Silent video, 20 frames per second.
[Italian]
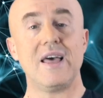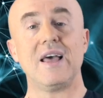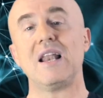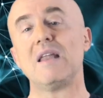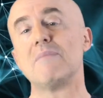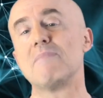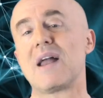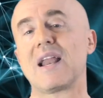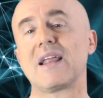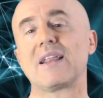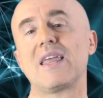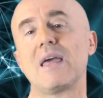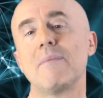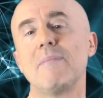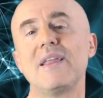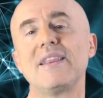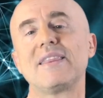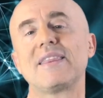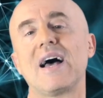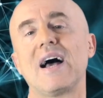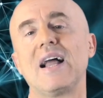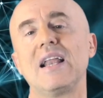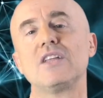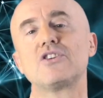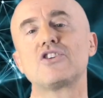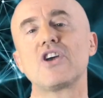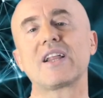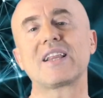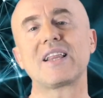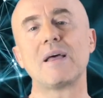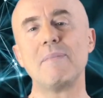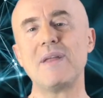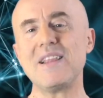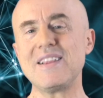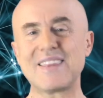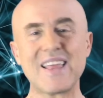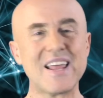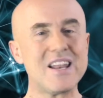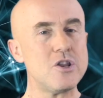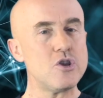le malattie mentali
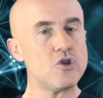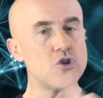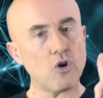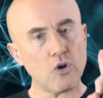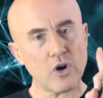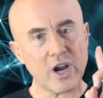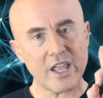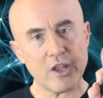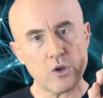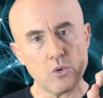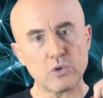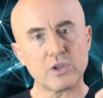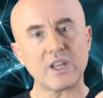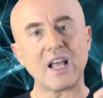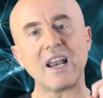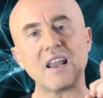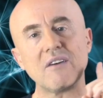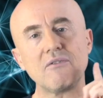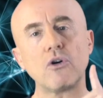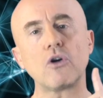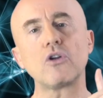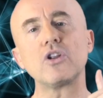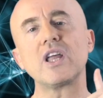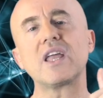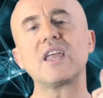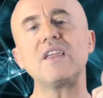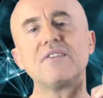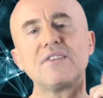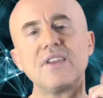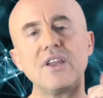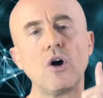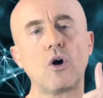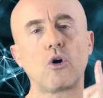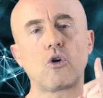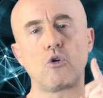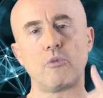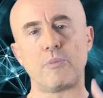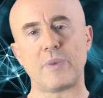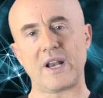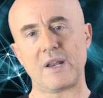certamente non aiuta il lavoro di chi si
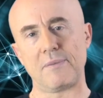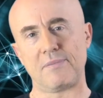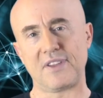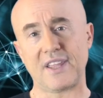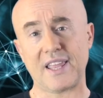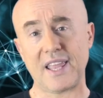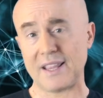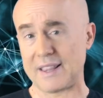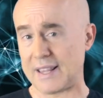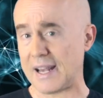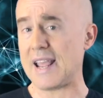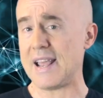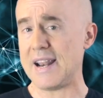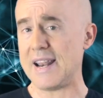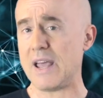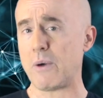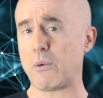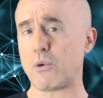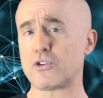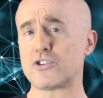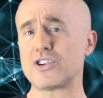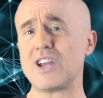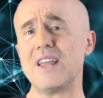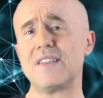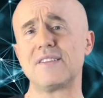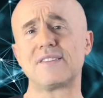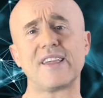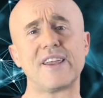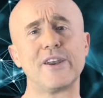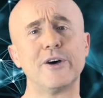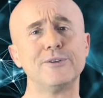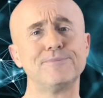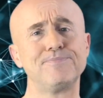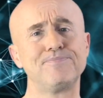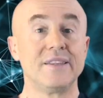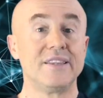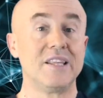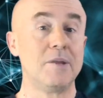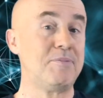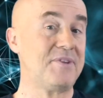occupa di psichiatria e neuroscienze, no?
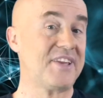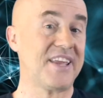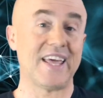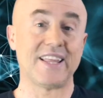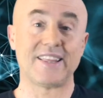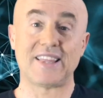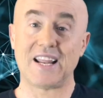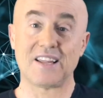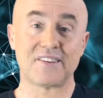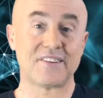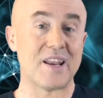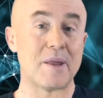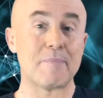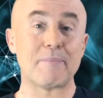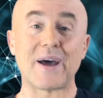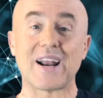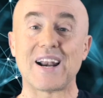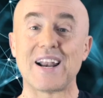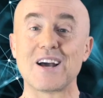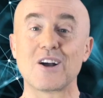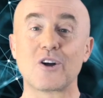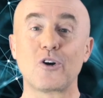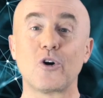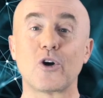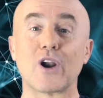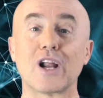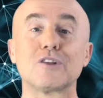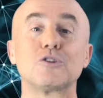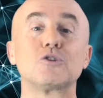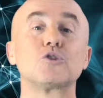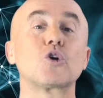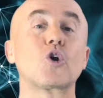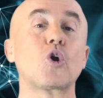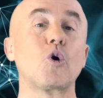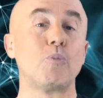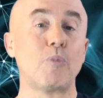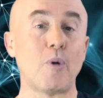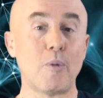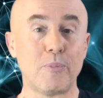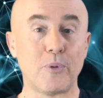Di psichiatria se ne parla ancora
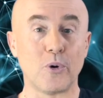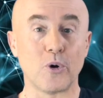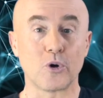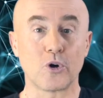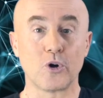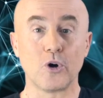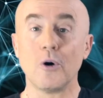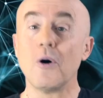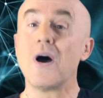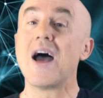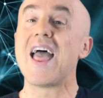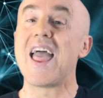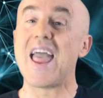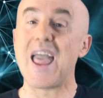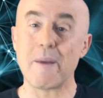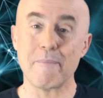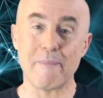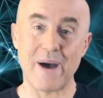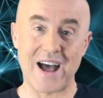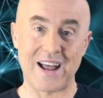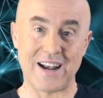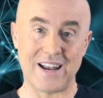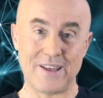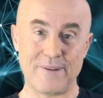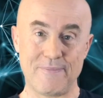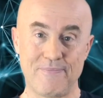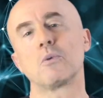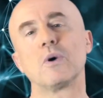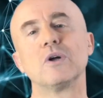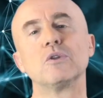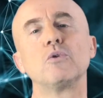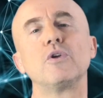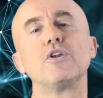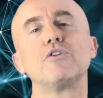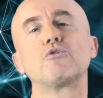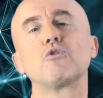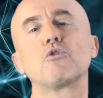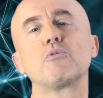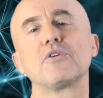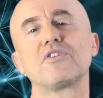troppo poco e male. Quando un
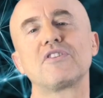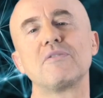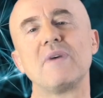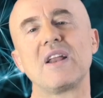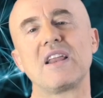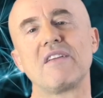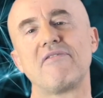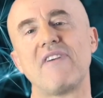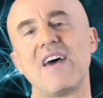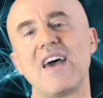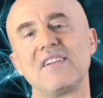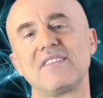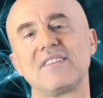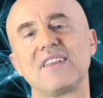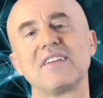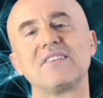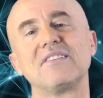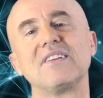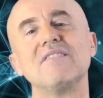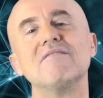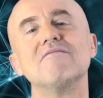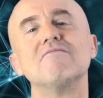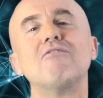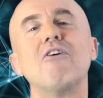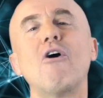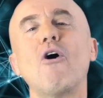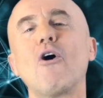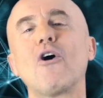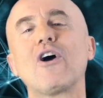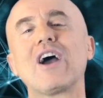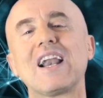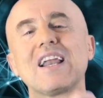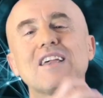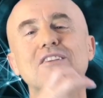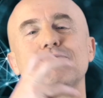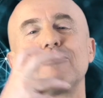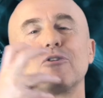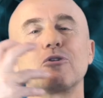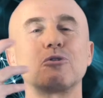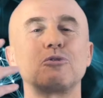disturbo si manifesta si invoca la
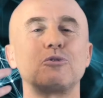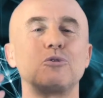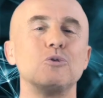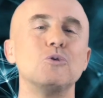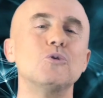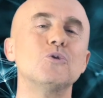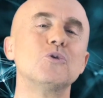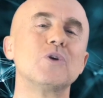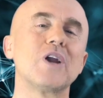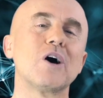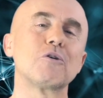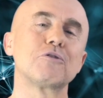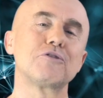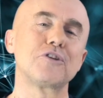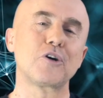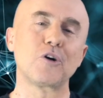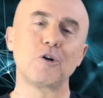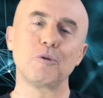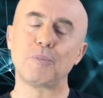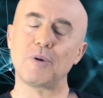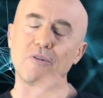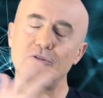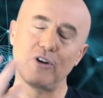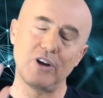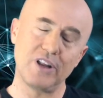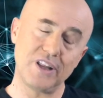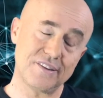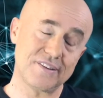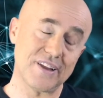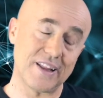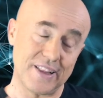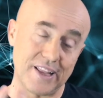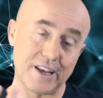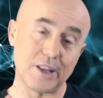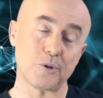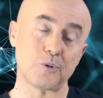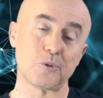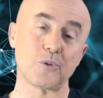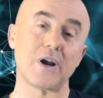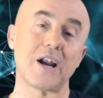sfortuna o si colpevolizza
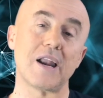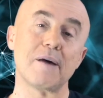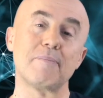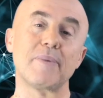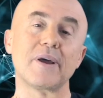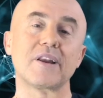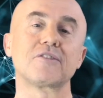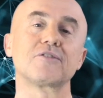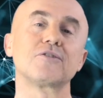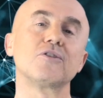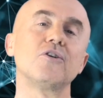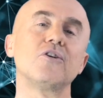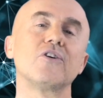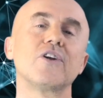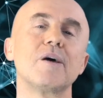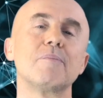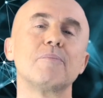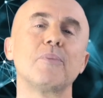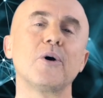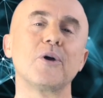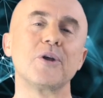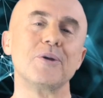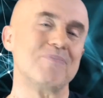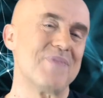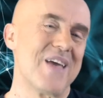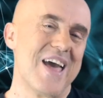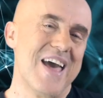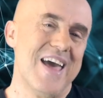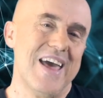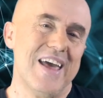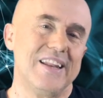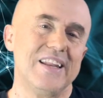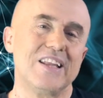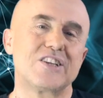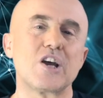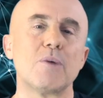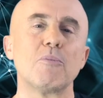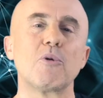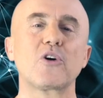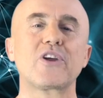addirittura la persona. poi,
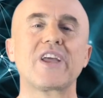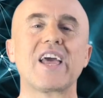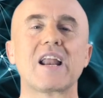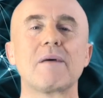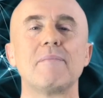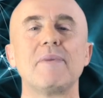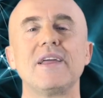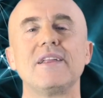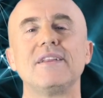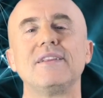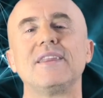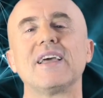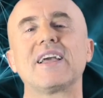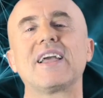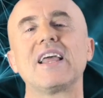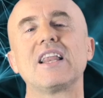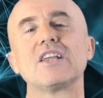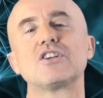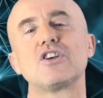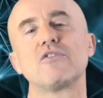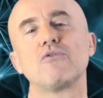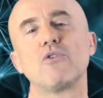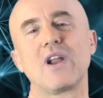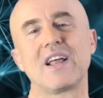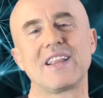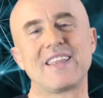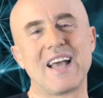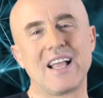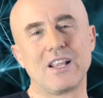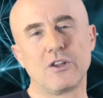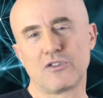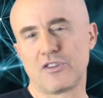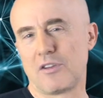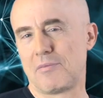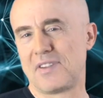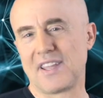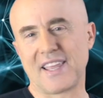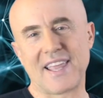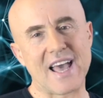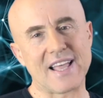diciamolo chiaramente, chi riceve una diagnosi
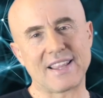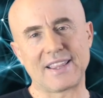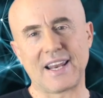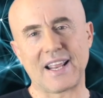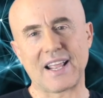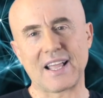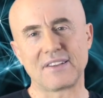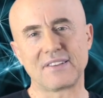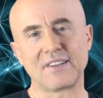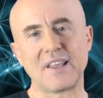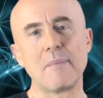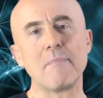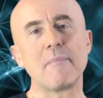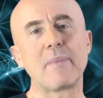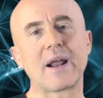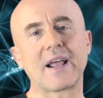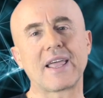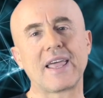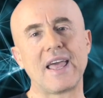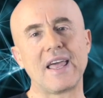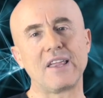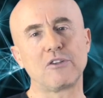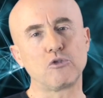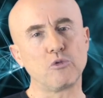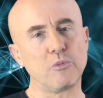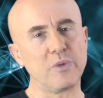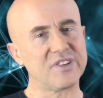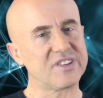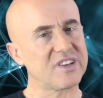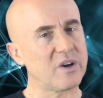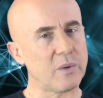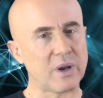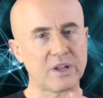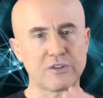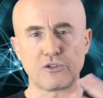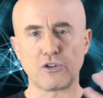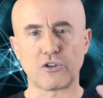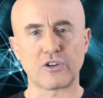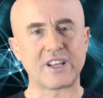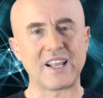psichiatrica sembra che subisca una
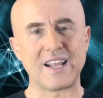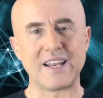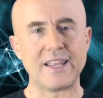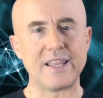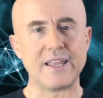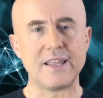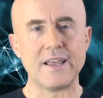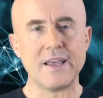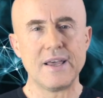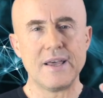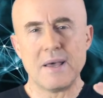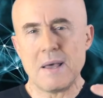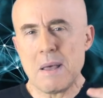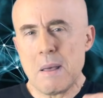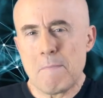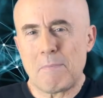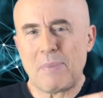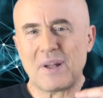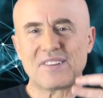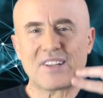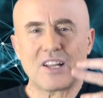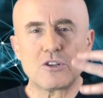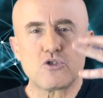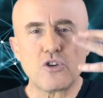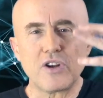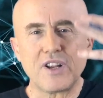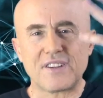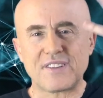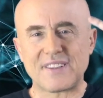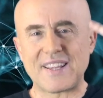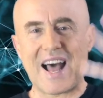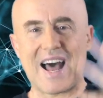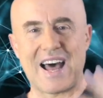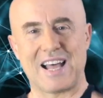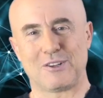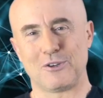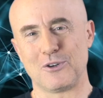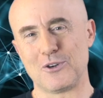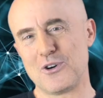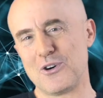sorta di passaggio di
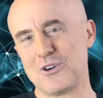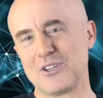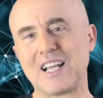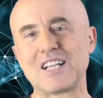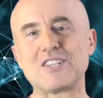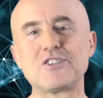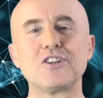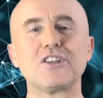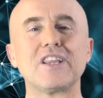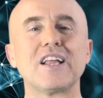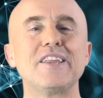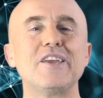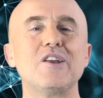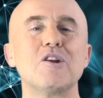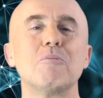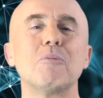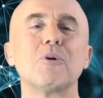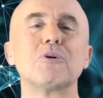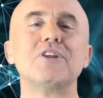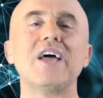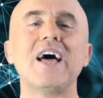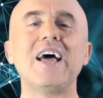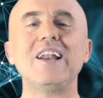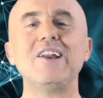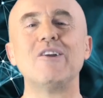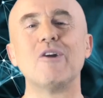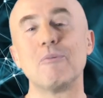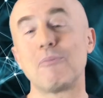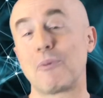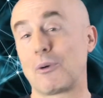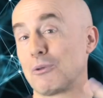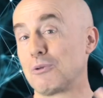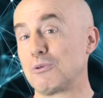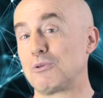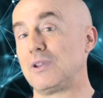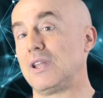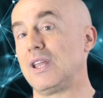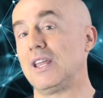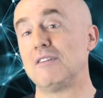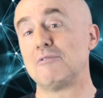stato, no? da cittadino modello e
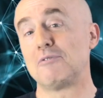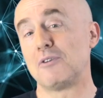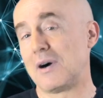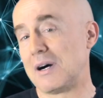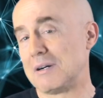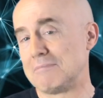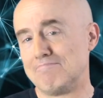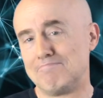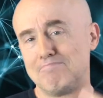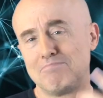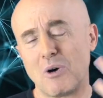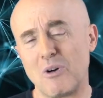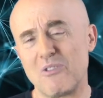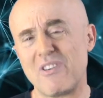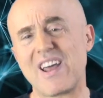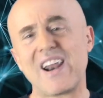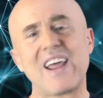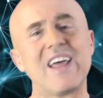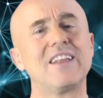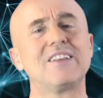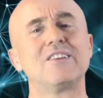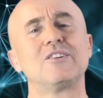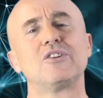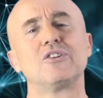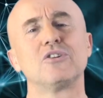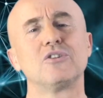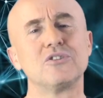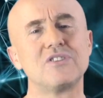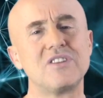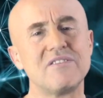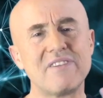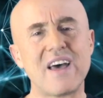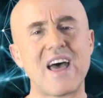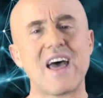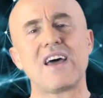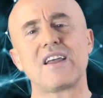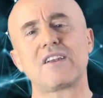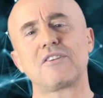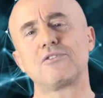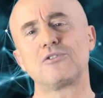produttivo a poveretto,
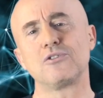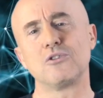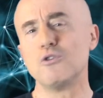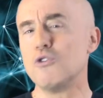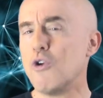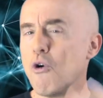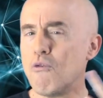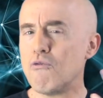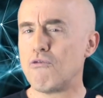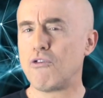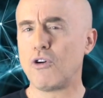diverso, non